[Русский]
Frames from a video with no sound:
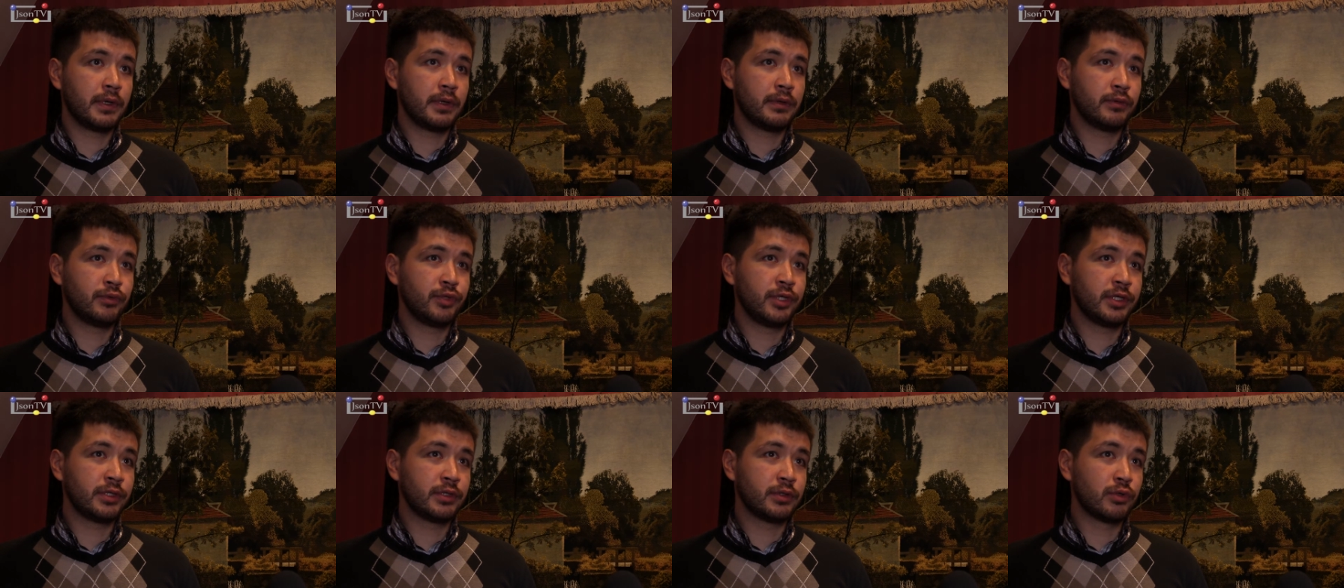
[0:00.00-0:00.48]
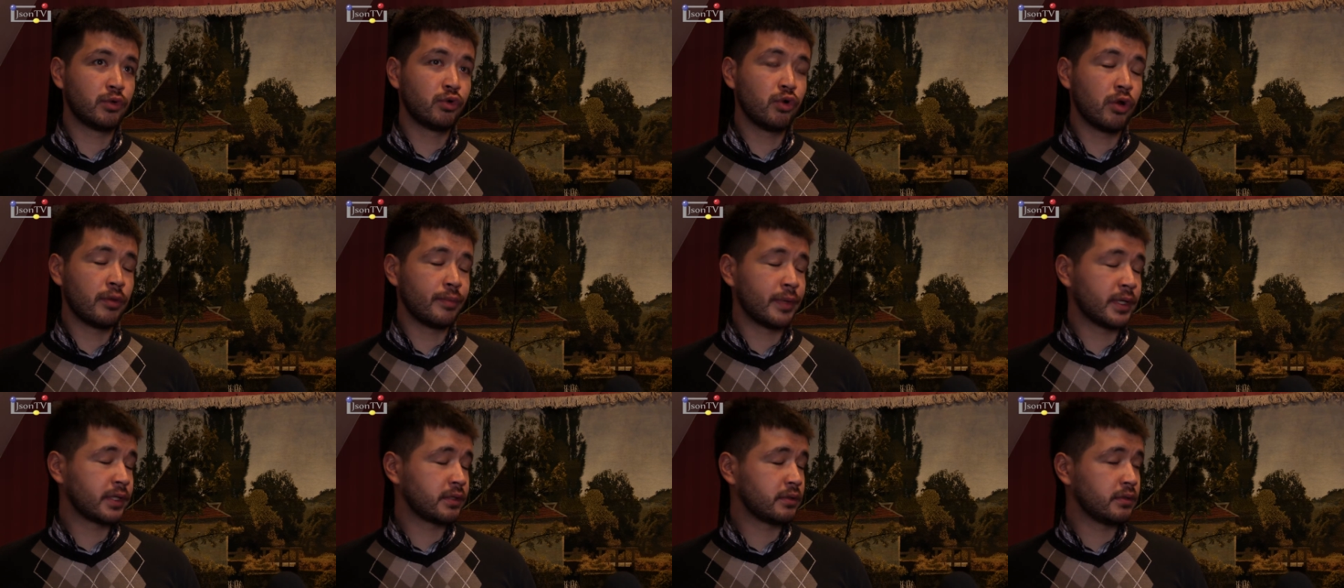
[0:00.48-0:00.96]
у них
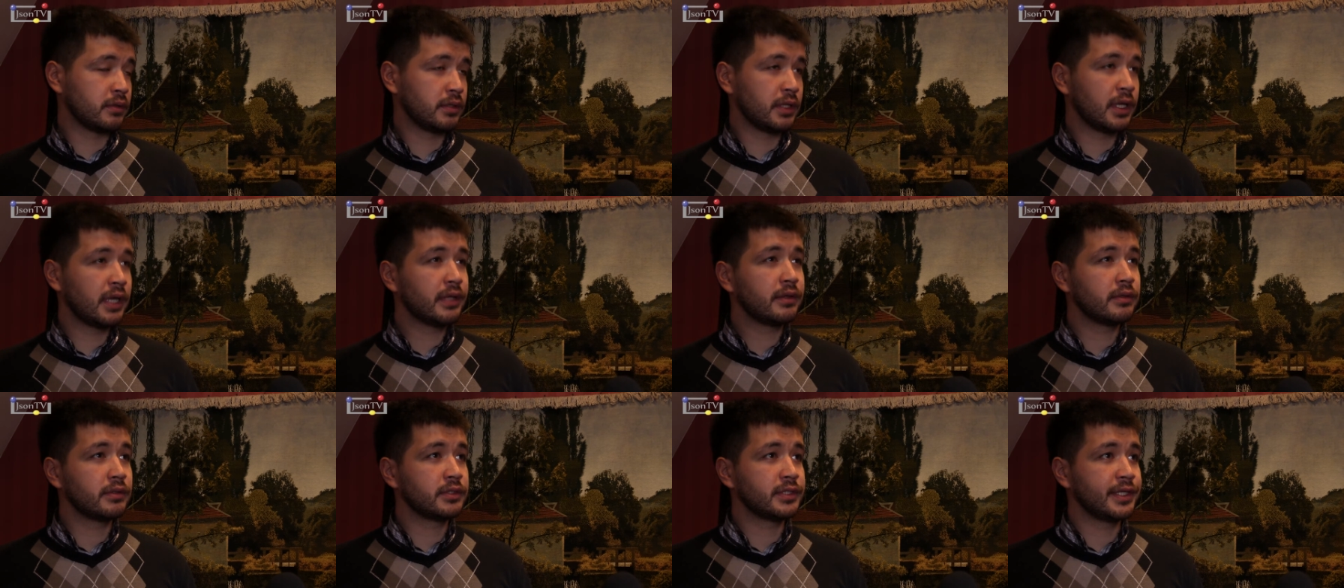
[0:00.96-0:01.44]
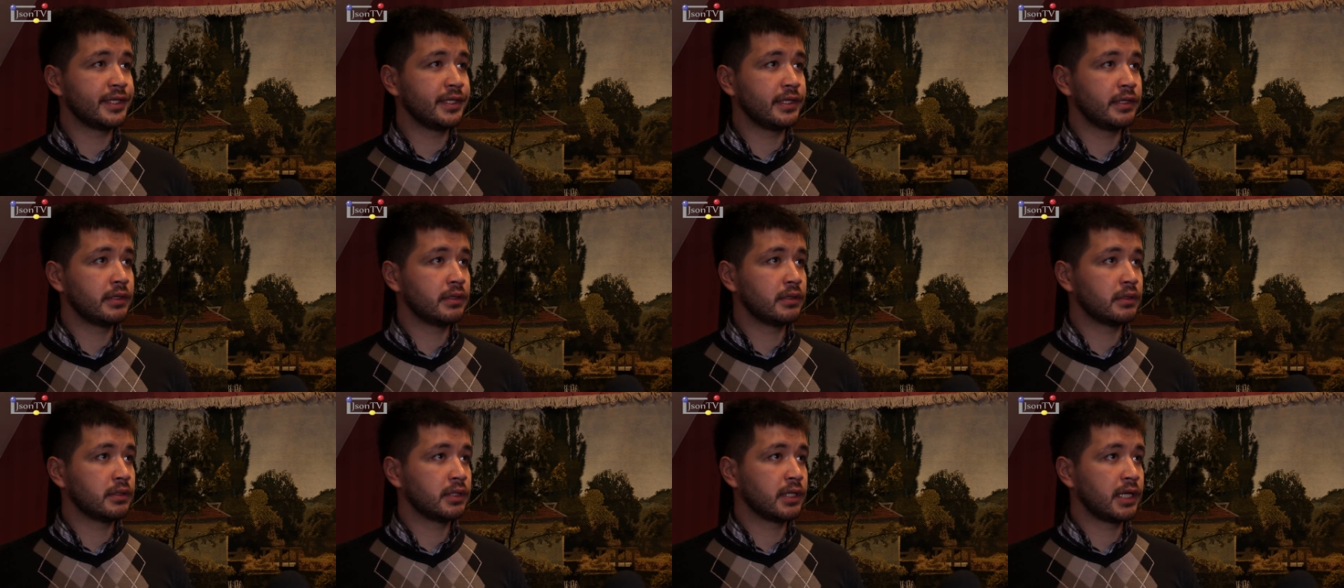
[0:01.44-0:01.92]
другой подход, да, то есть
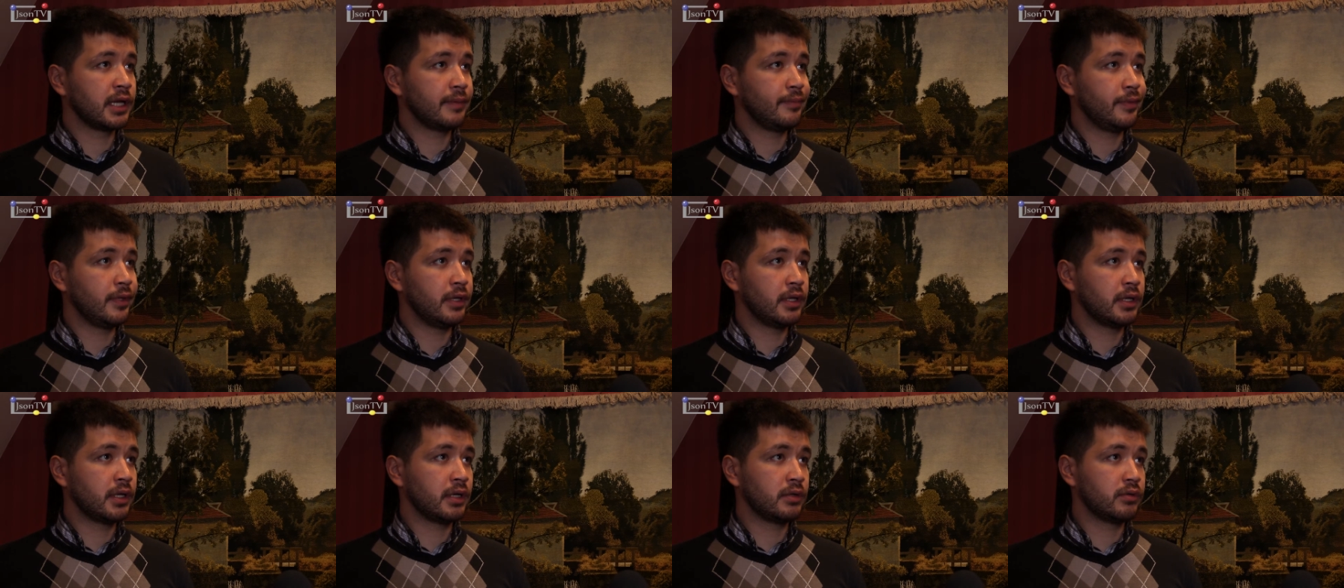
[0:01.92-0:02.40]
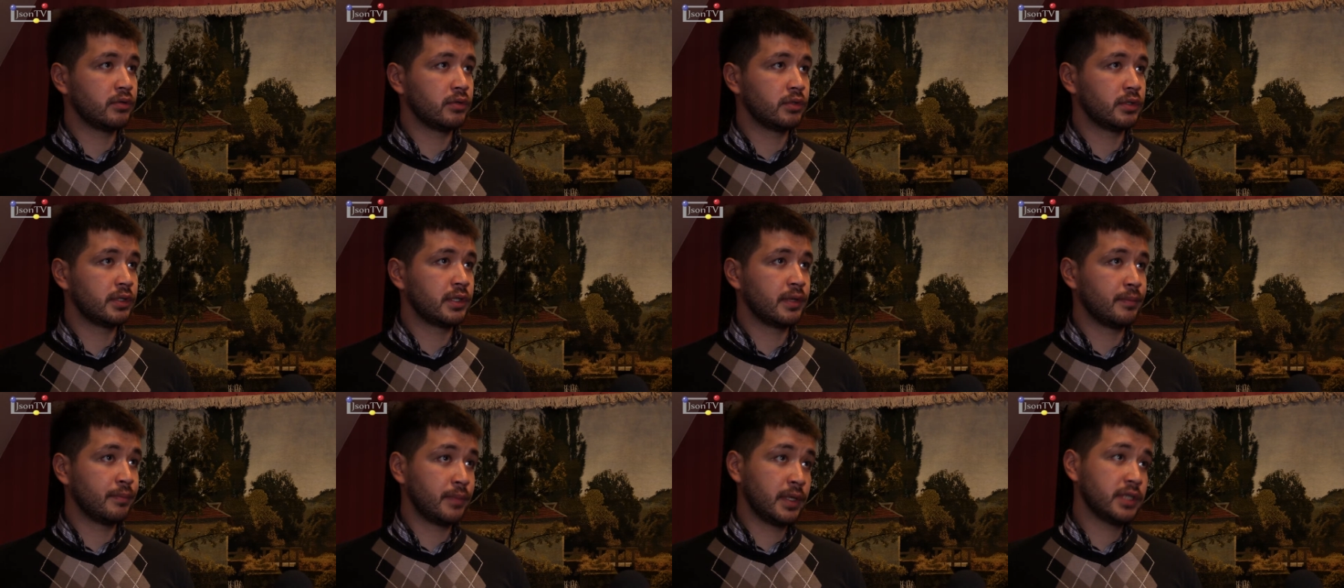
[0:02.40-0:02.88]
они накопили
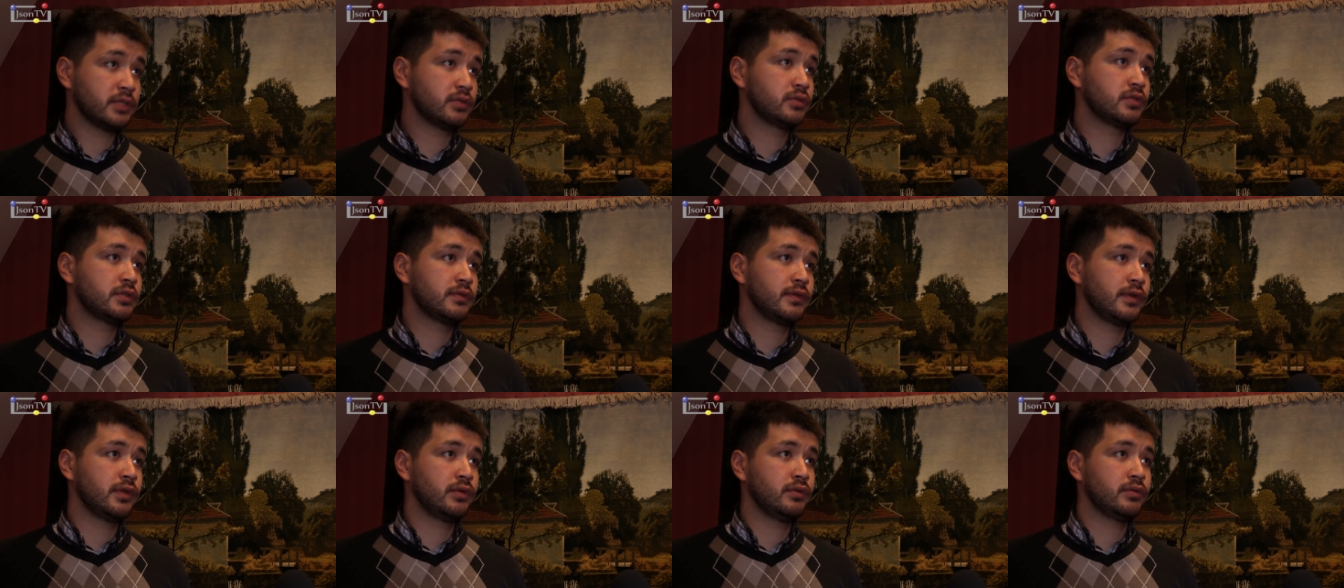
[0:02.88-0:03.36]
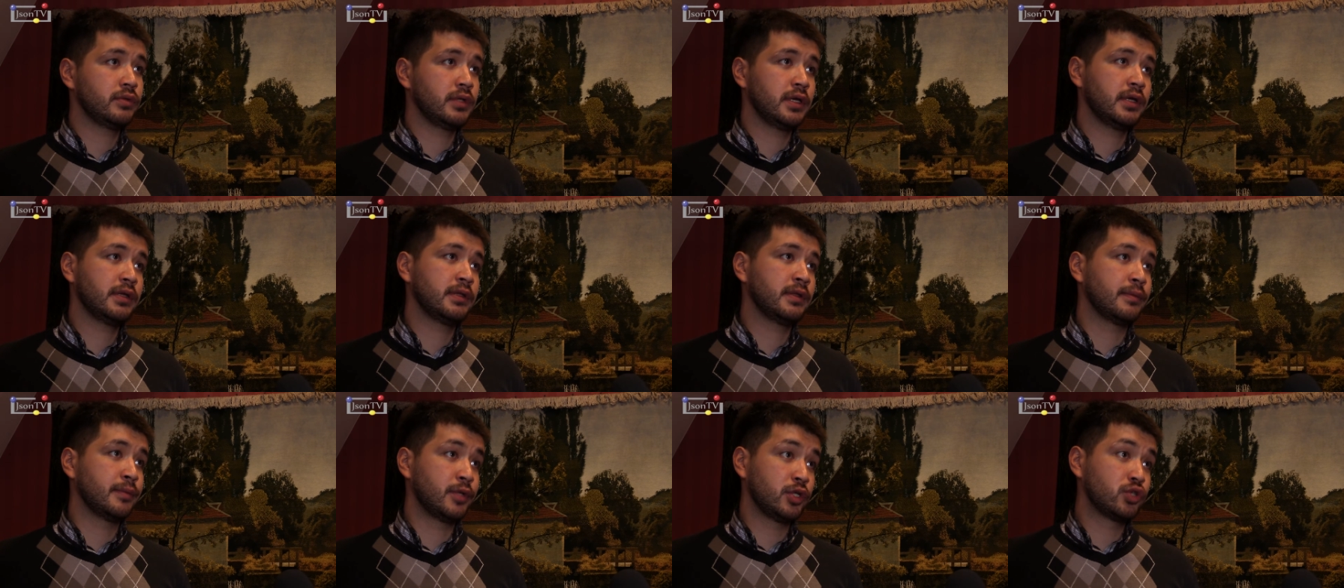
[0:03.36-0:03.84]
какую-то там базу свою,
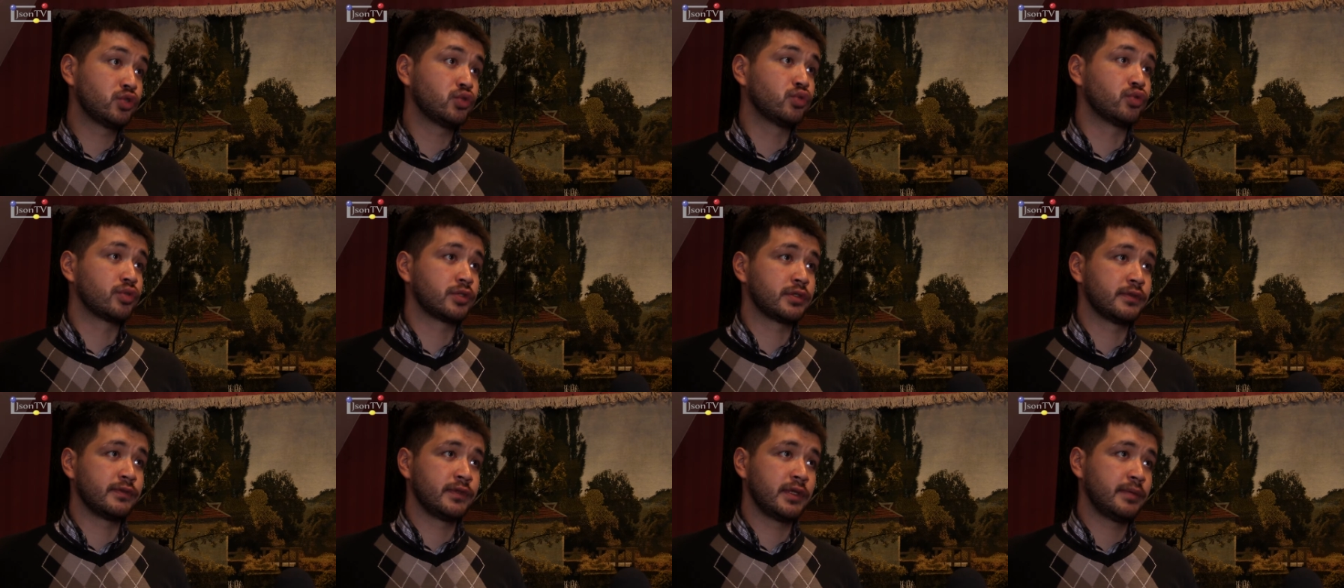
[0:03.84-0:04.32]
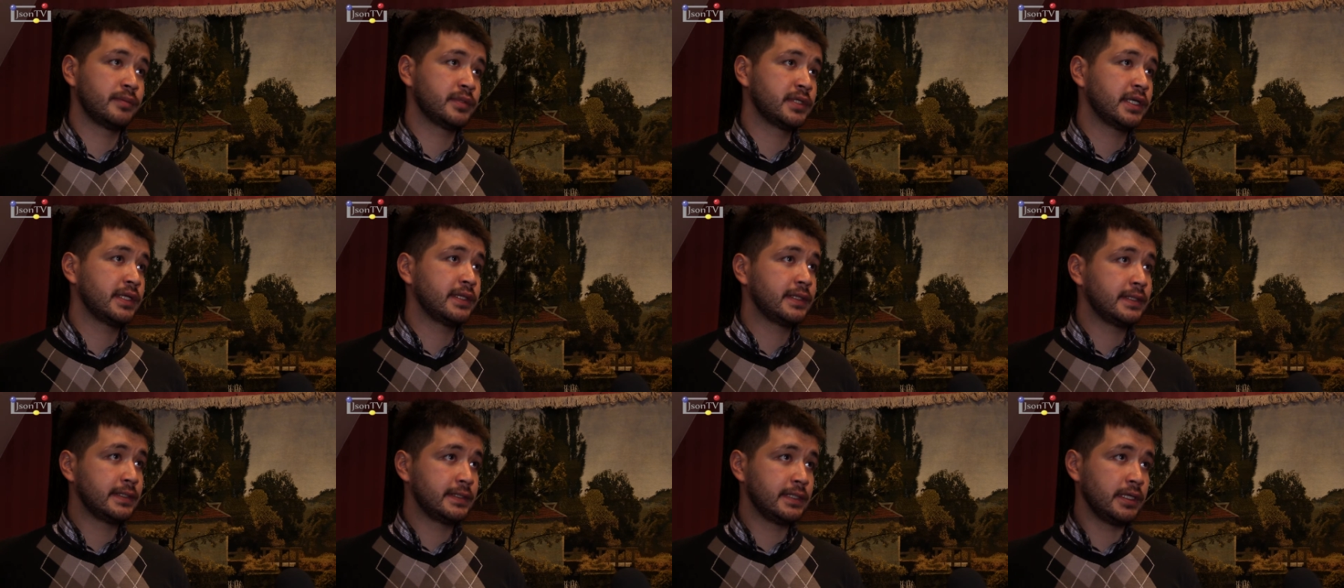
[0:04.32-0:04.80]
да, там ресурсов, не
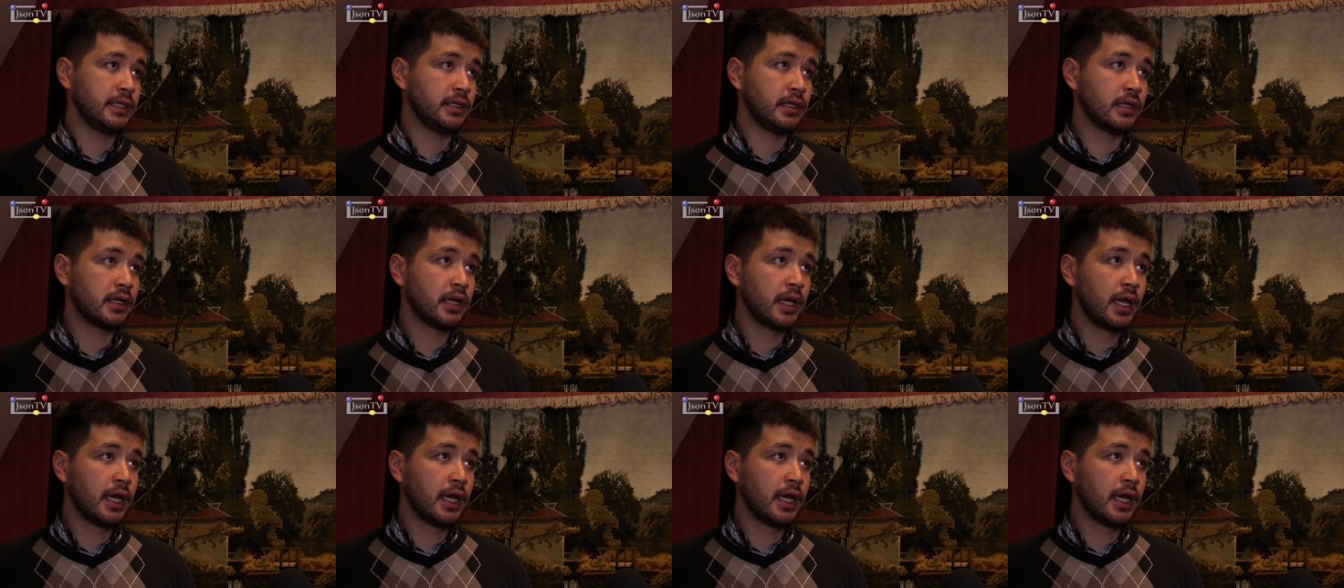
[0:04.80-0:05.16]
обязательно mm-hmm. денег,